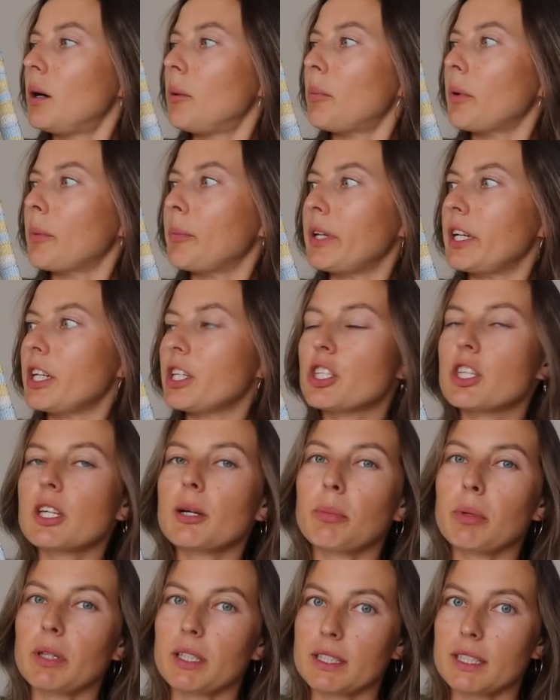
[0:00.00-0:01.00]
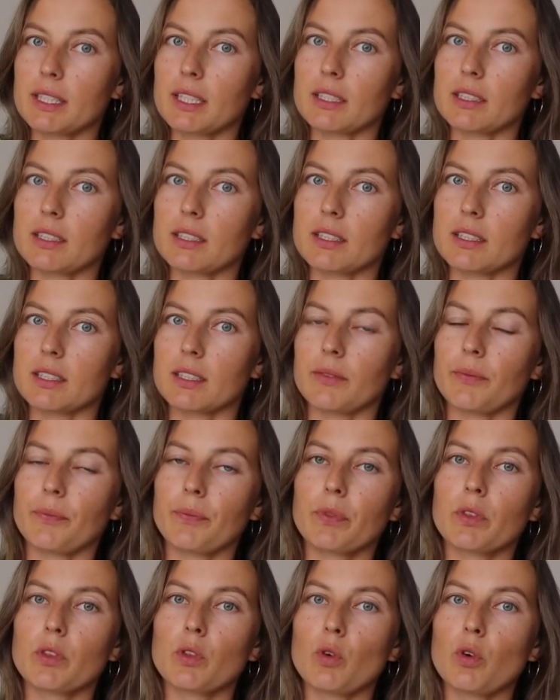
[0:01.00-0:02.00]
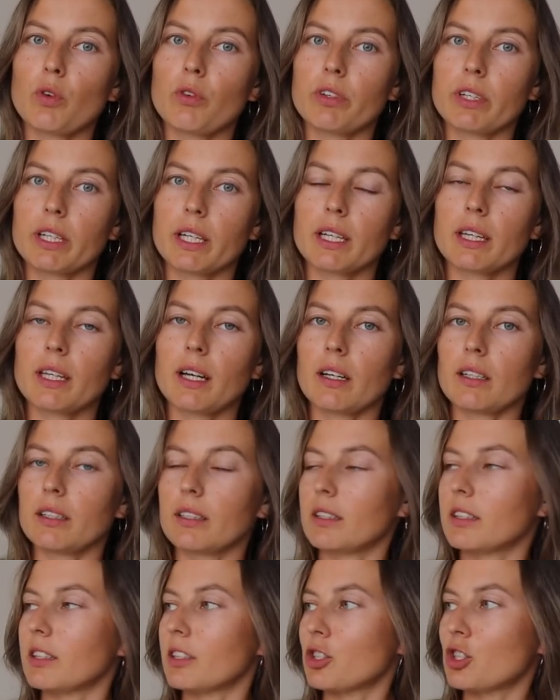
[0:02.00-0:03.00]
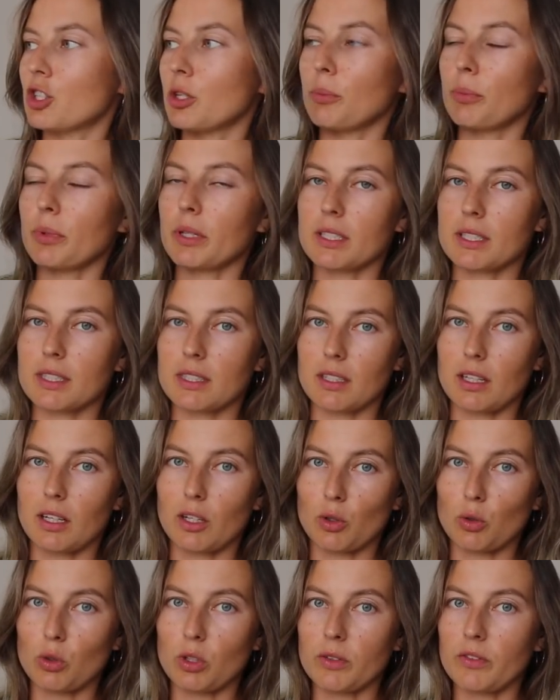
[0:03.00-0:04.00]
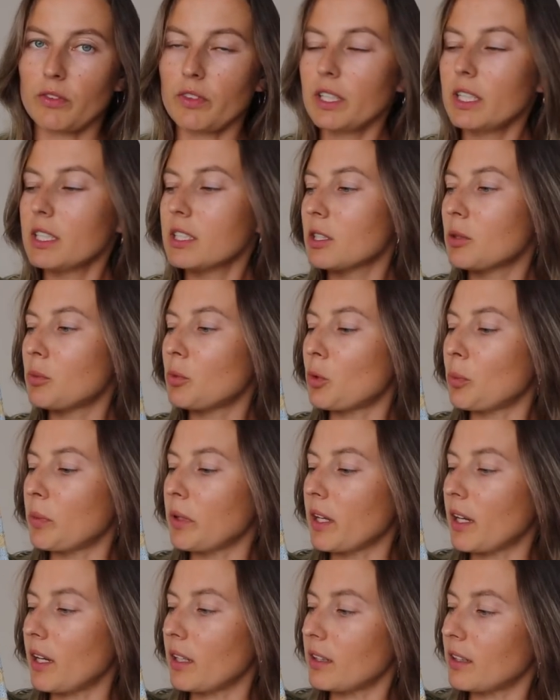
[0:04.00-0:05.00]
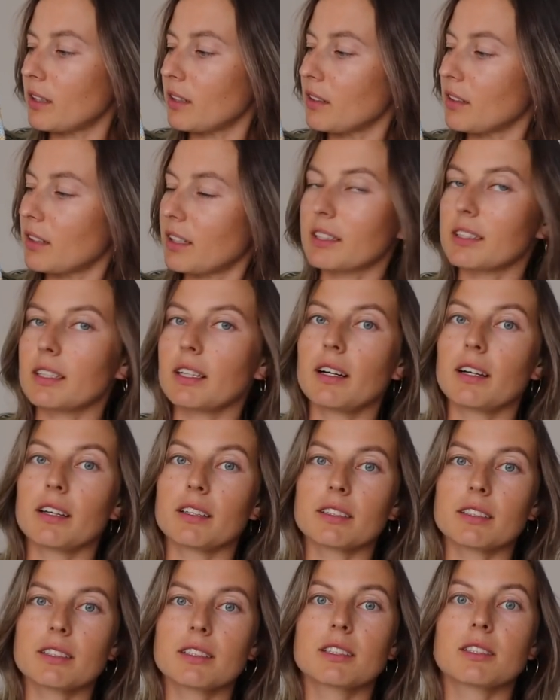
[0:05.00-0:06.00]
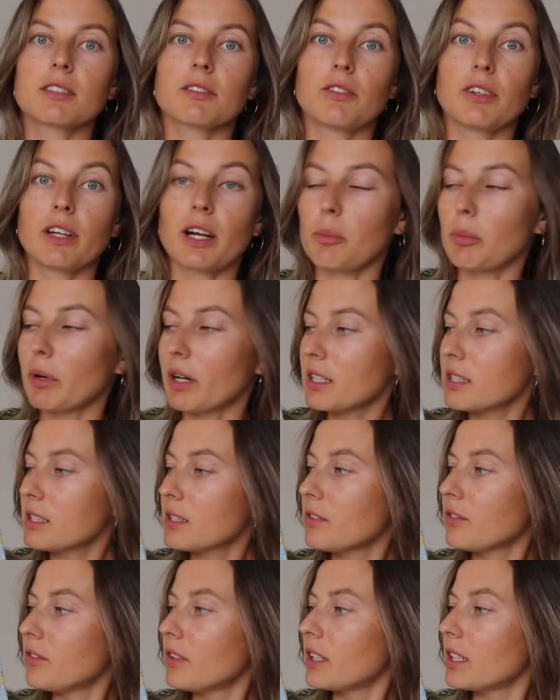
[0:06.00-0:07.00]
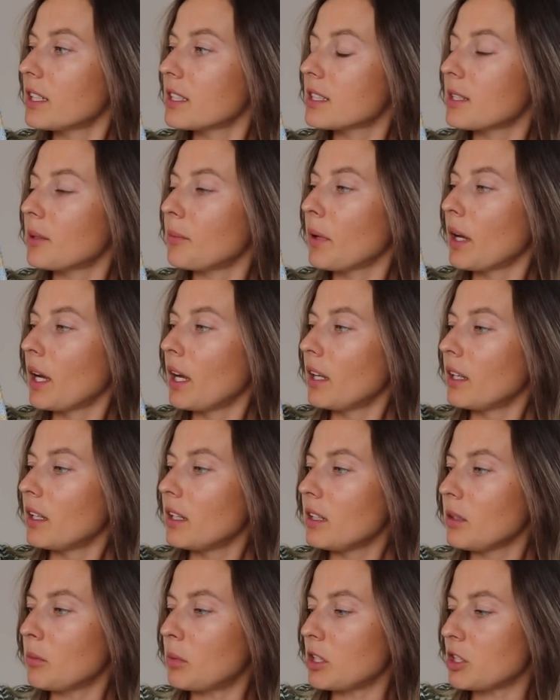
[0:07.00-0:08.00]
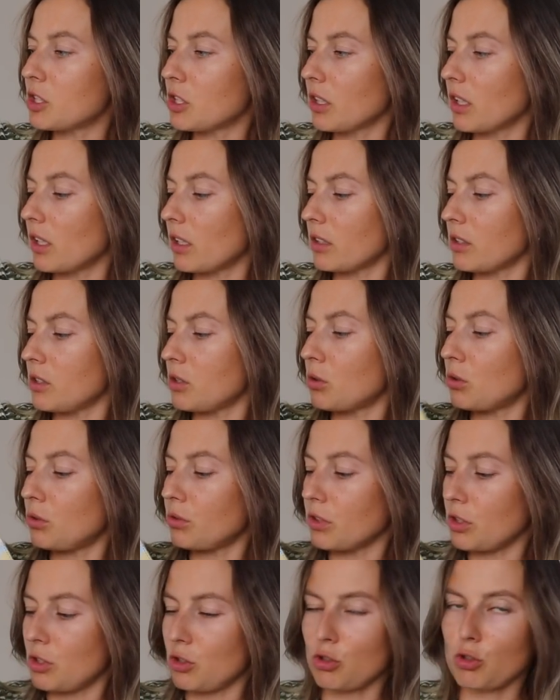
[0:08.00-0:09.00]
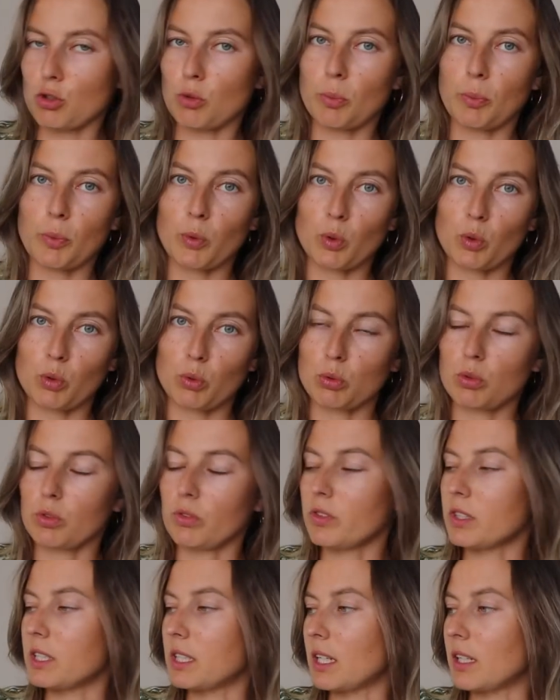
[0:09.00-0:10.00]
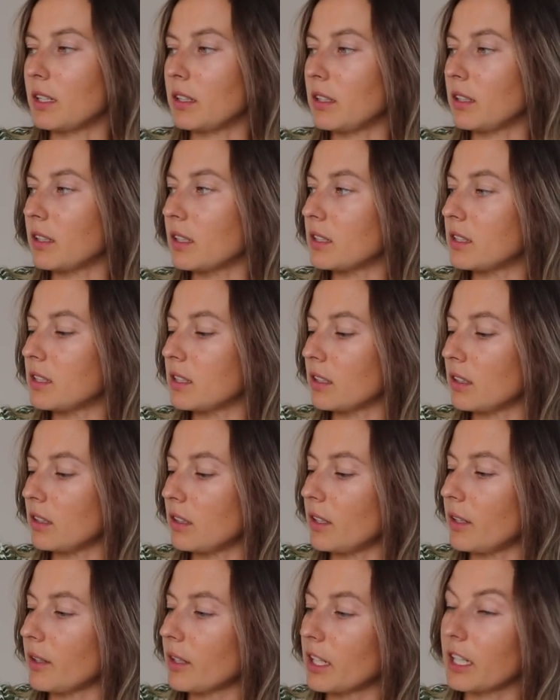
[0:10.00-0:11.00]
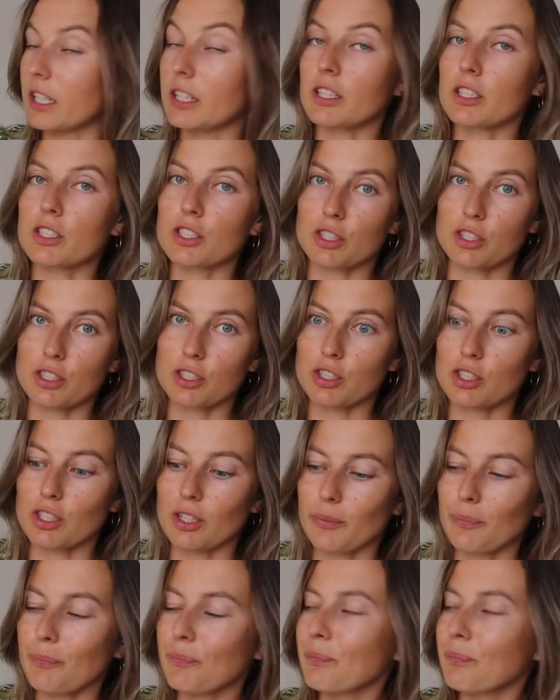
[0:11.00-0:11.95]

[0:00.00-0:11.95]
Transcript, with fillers: «Поперечная полосатица». Но в оригинале это джемпер с округлым вырезом, у меня это кардиган с V-образным вырезом и небольшие корректировки еще по ходу вязания я делала, конечно же.